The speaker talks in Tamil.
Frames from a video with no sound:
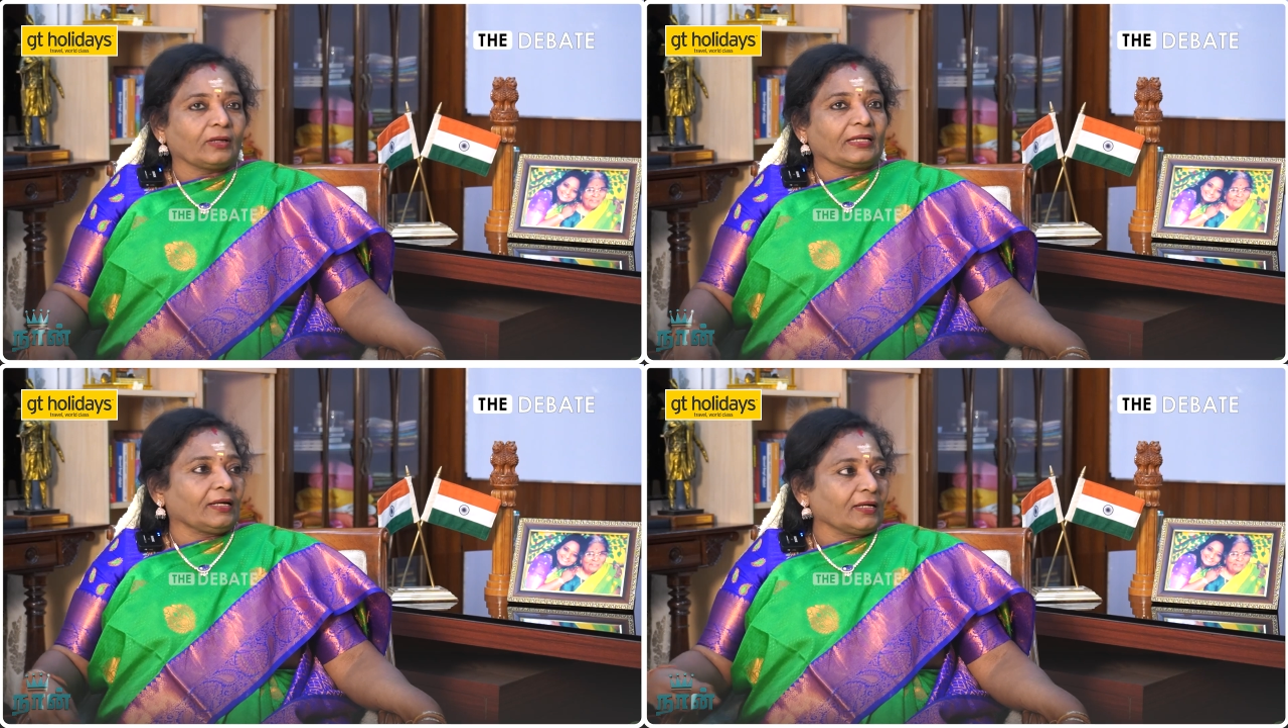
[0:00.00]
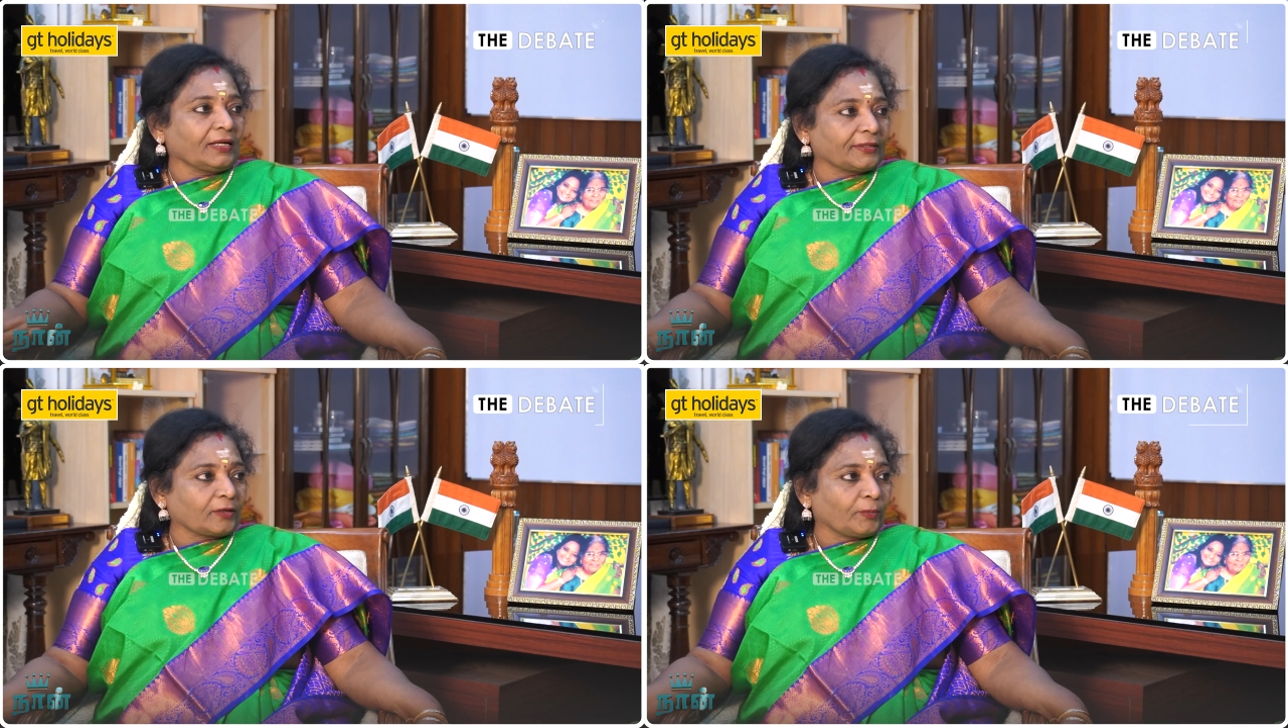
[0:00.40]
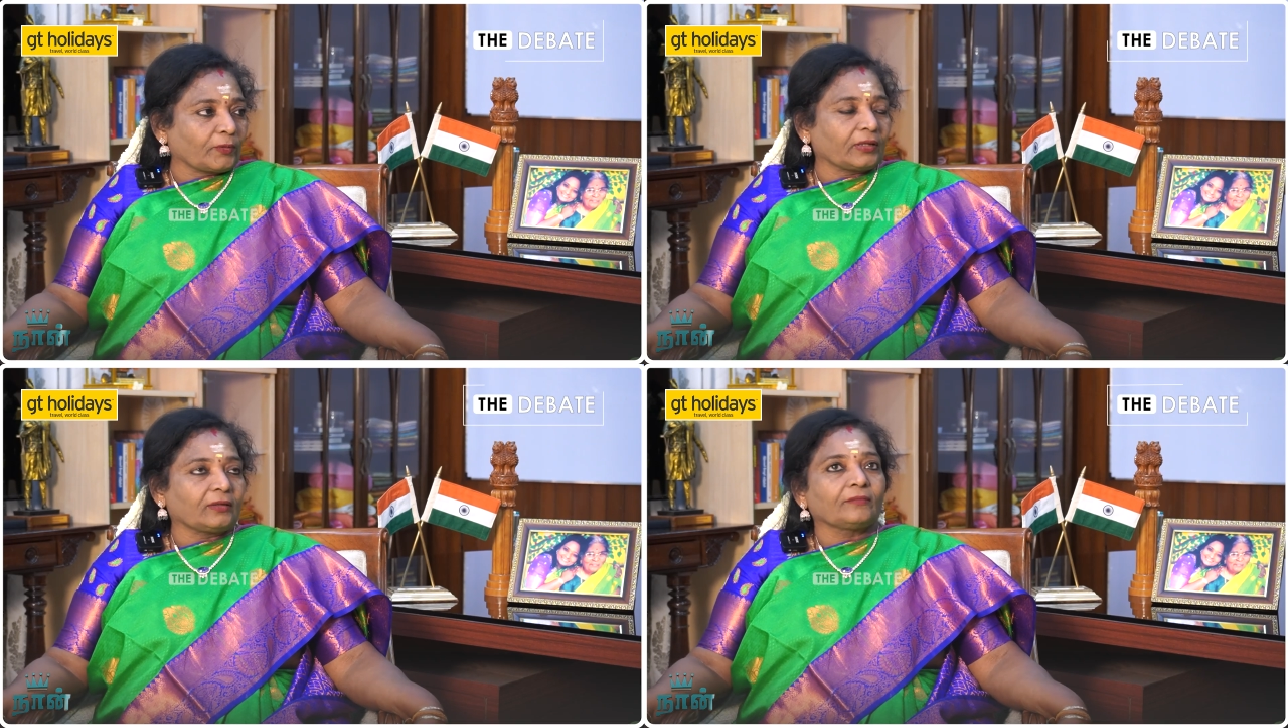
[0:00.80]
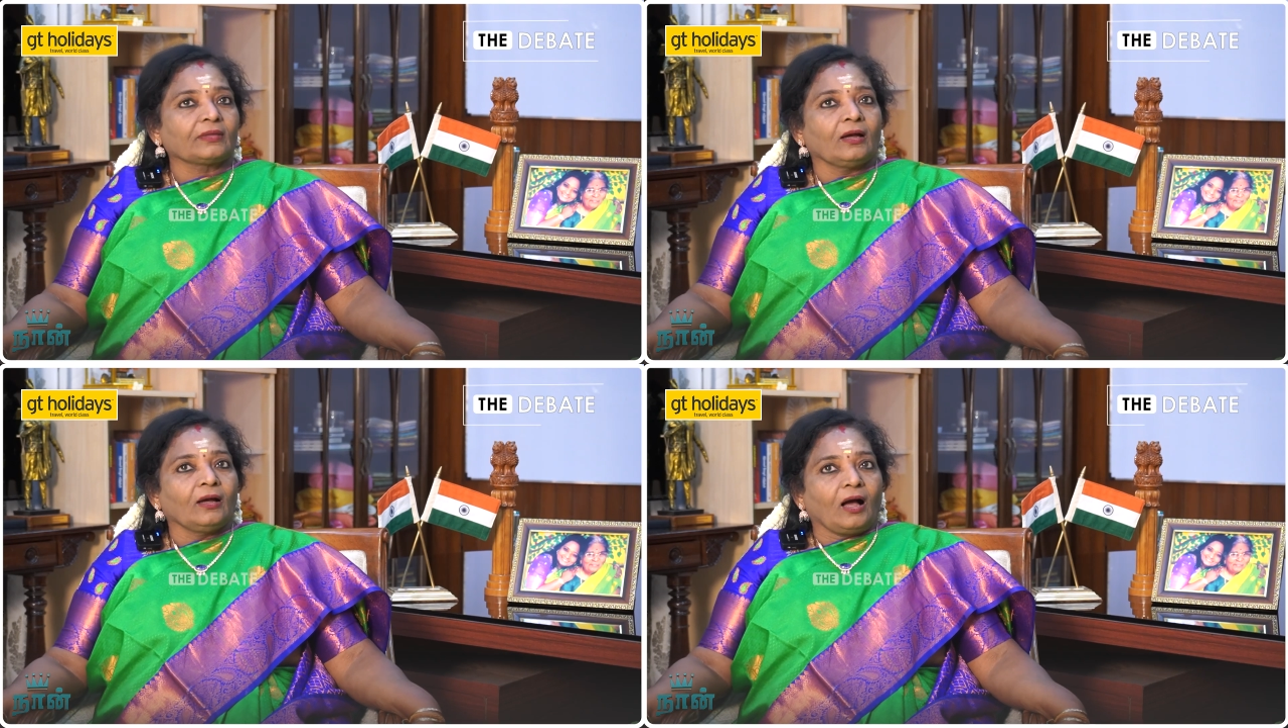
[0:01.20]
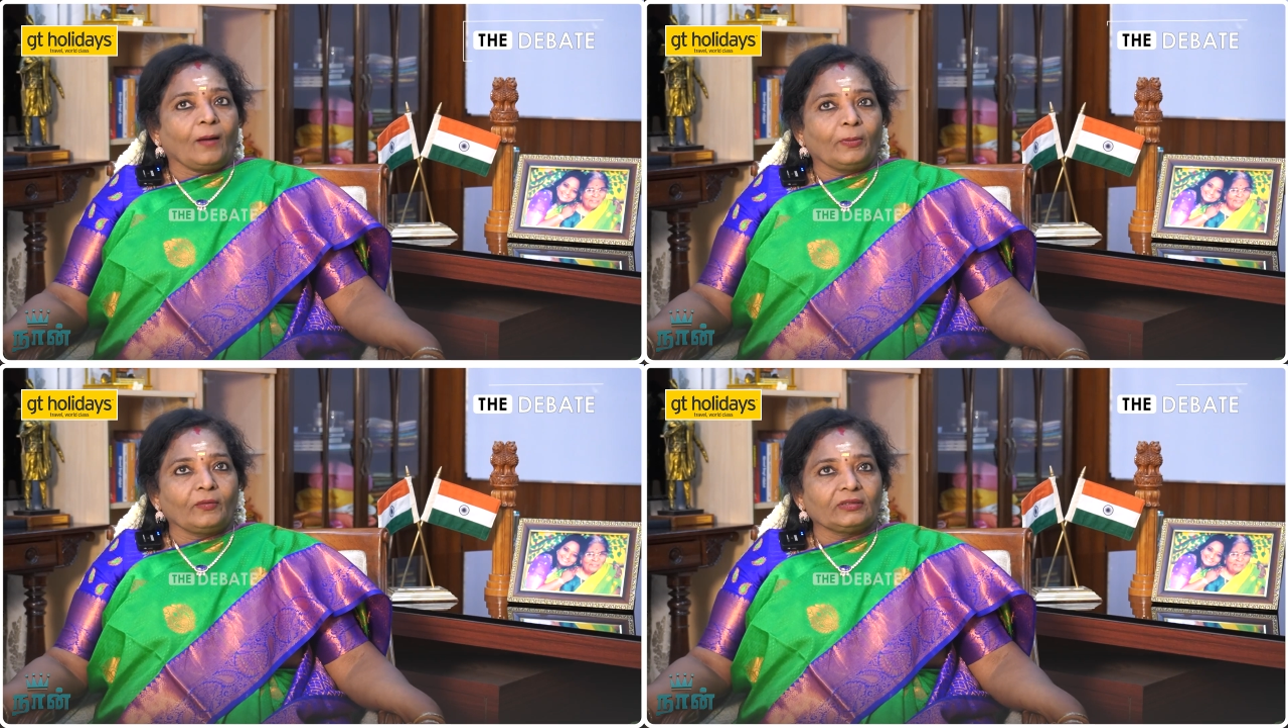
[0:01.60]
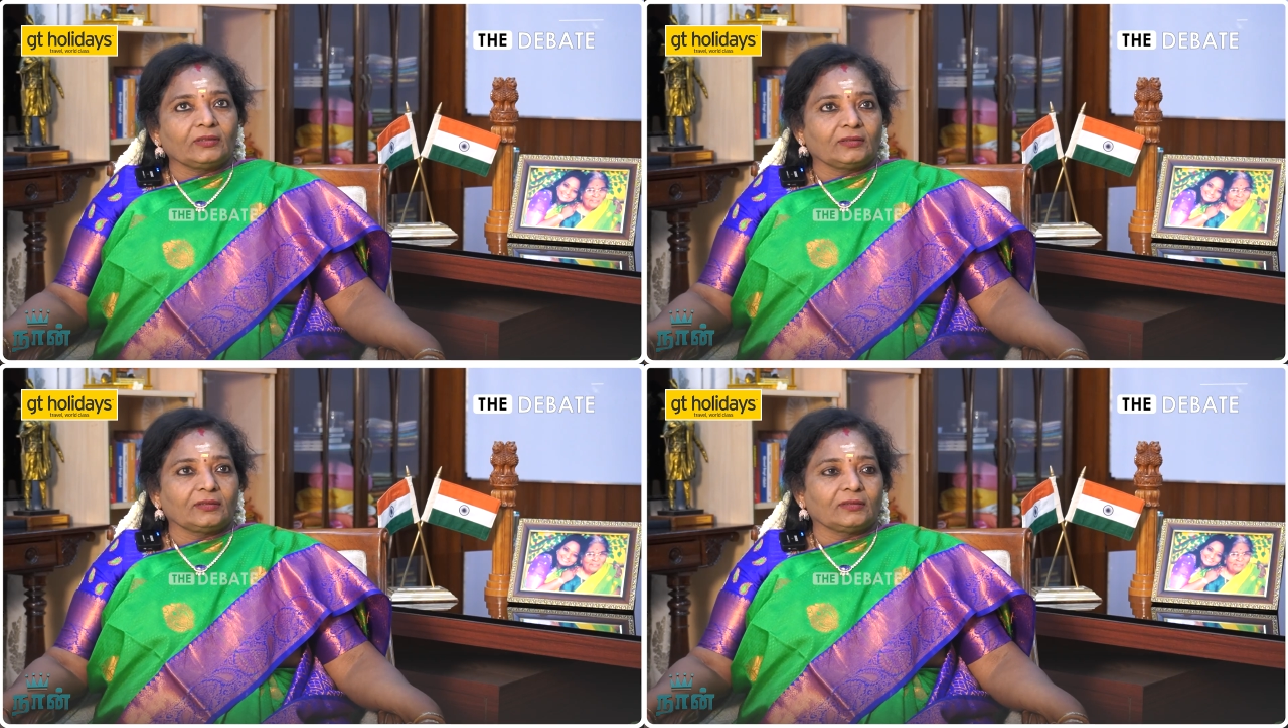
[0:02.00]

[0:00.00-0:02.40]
கனடா நாட்டுக்கு போறேன் அப்போ வந்து